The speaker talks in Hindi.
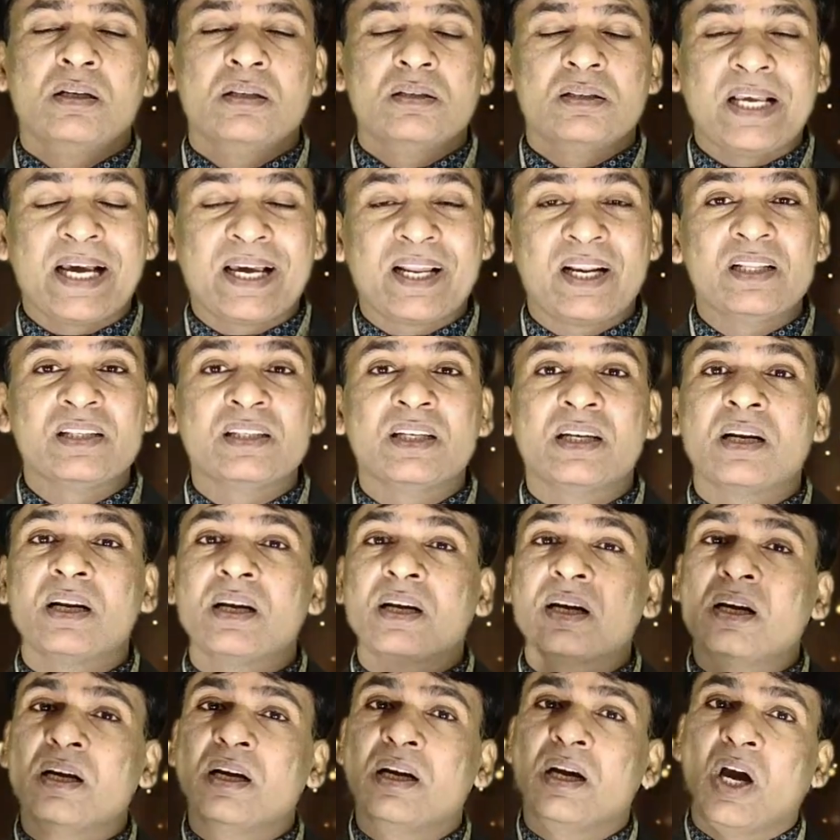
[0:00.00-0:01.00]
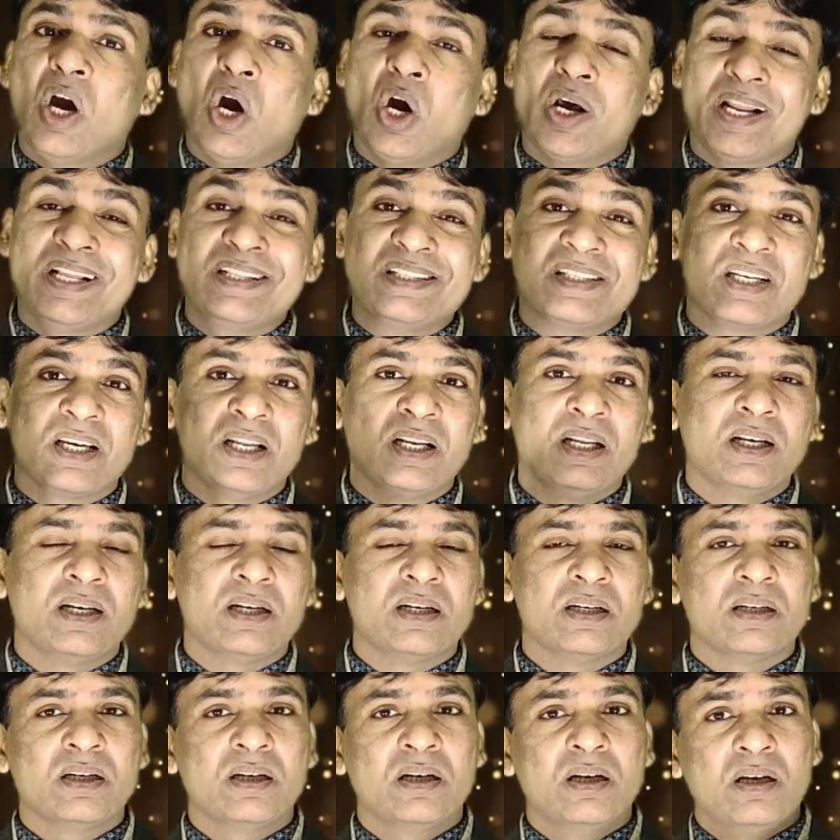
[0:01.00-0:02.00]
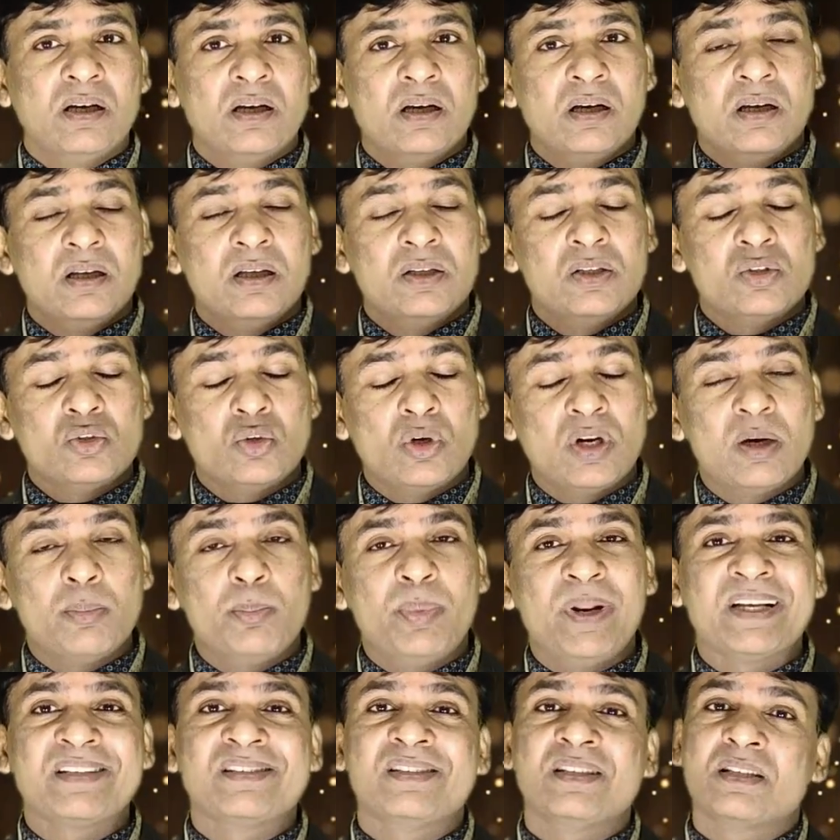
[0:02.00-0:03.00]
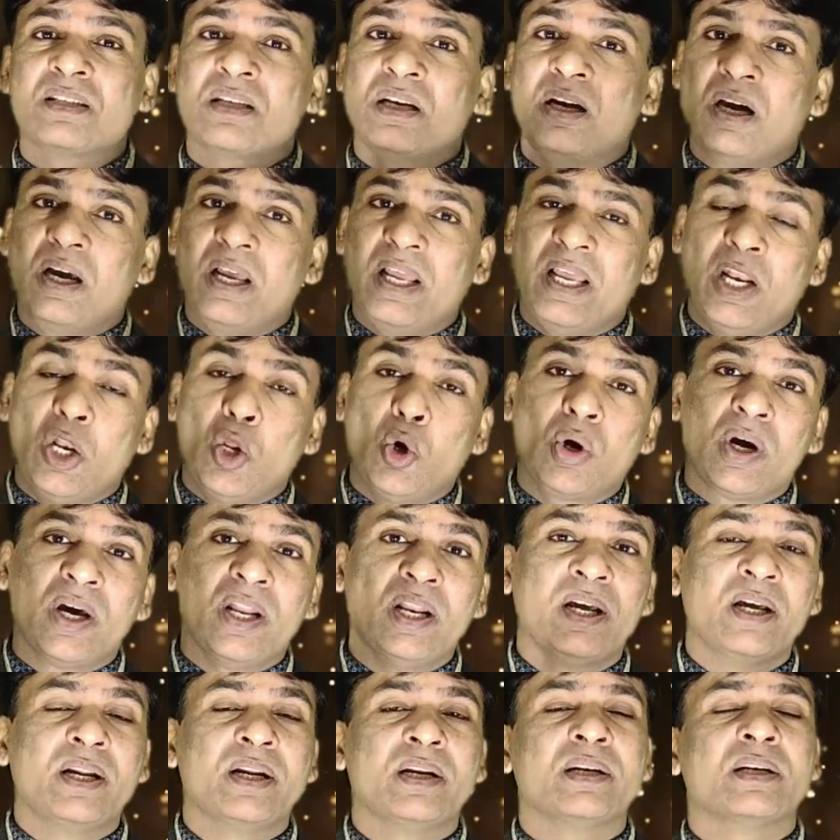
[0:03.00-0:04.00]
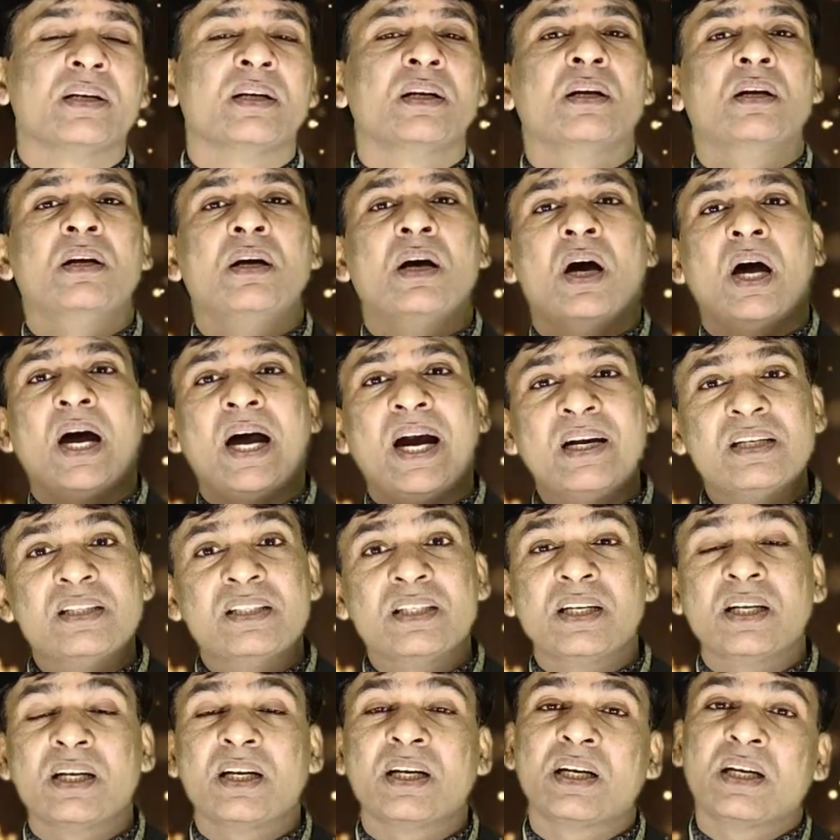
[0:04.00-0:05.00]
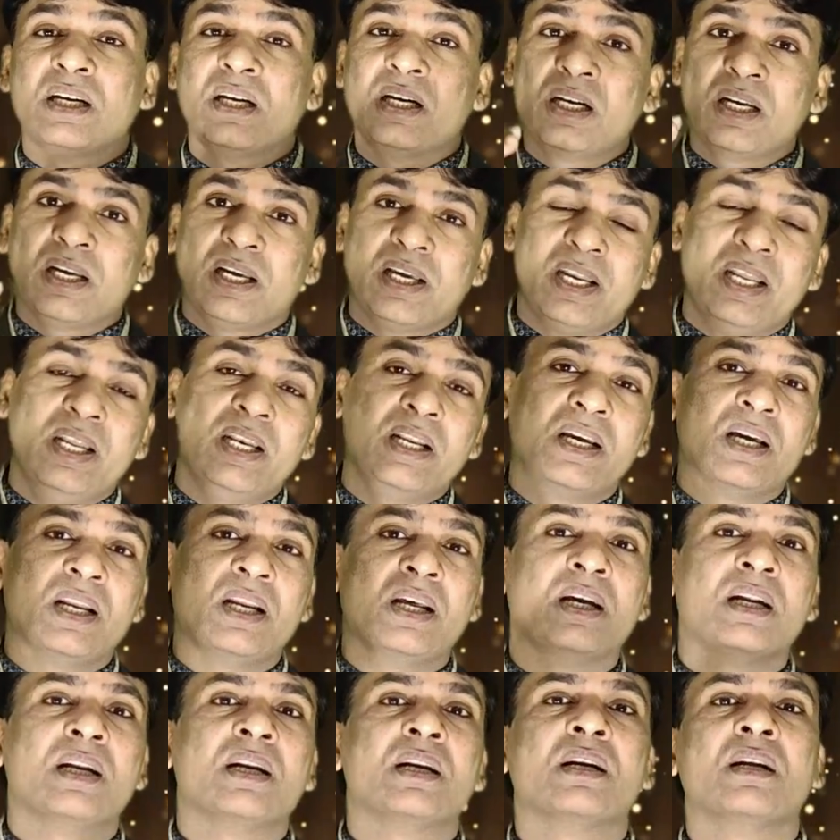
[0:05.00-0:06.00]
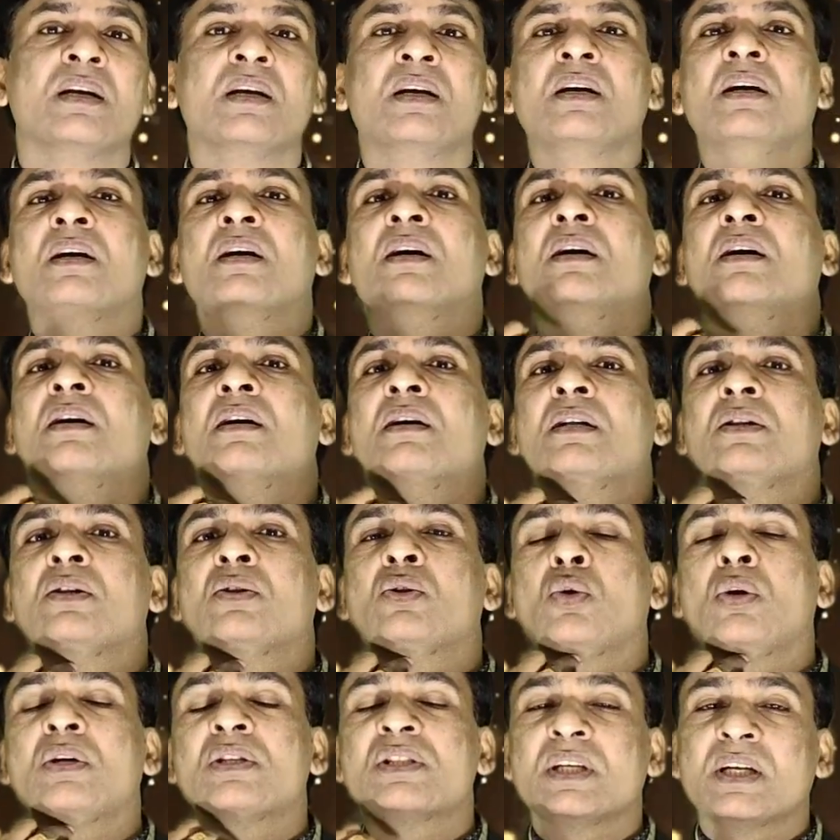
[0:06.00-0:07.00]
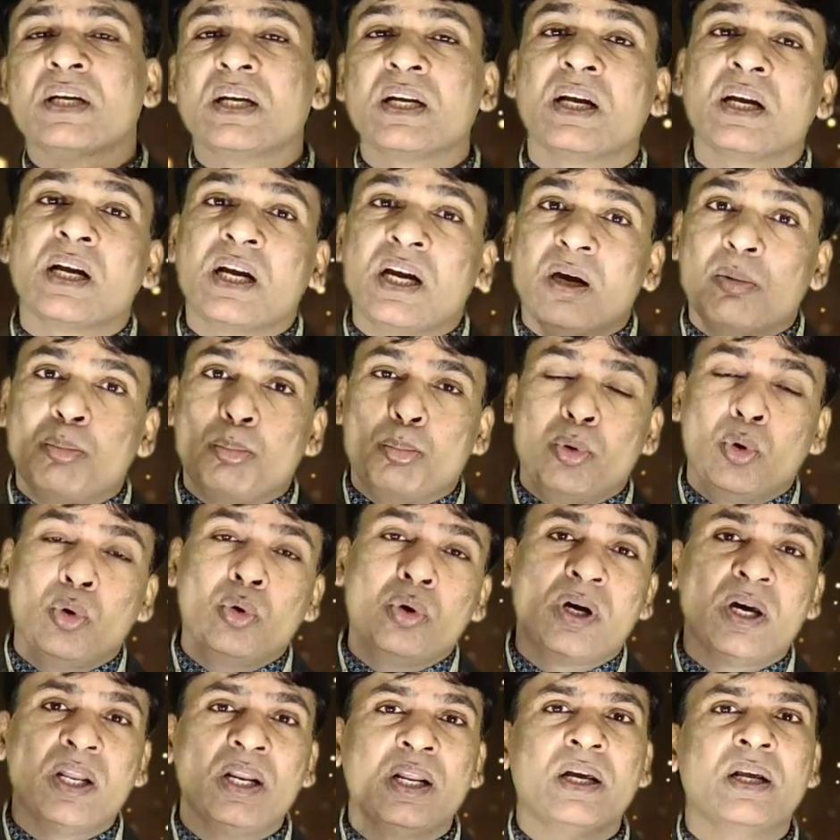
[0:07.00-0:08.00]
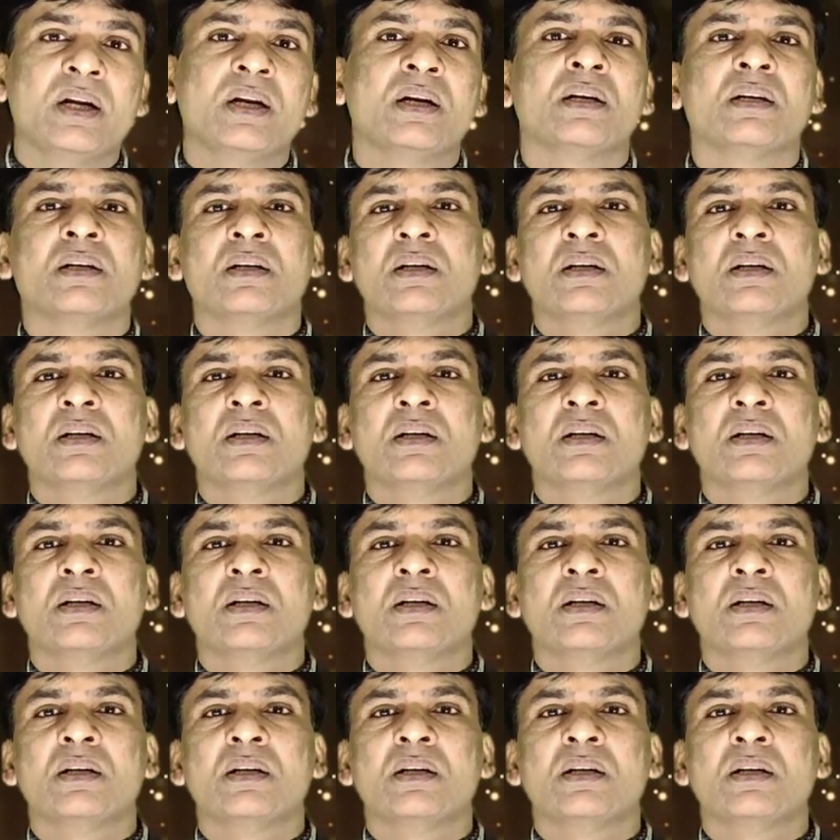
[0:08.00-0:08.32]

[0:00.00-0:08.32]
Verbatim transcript: सैक्रल चक्रा का ऑरेंज कलर सोलर प्लेक्सिस का येलो कलर हार्ट चक्रा का ग्रीन कलर थ्रोट चक्रा का ब्लू कलर